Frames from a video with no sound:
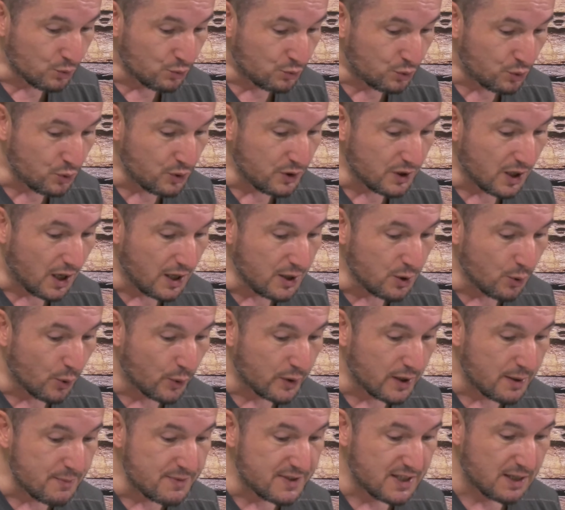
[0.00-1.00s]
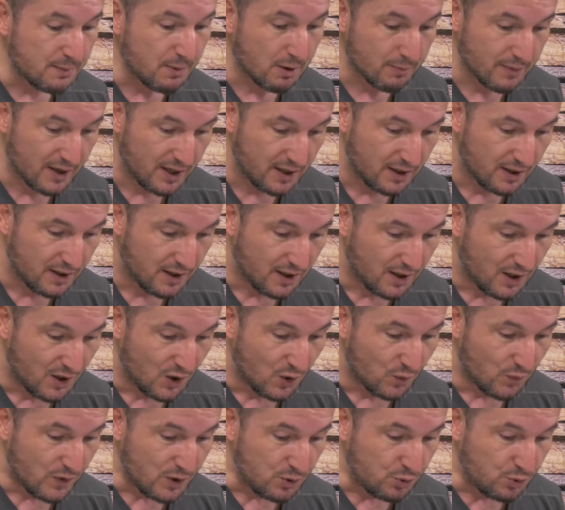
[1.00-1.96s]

onun dünyayı önemsememe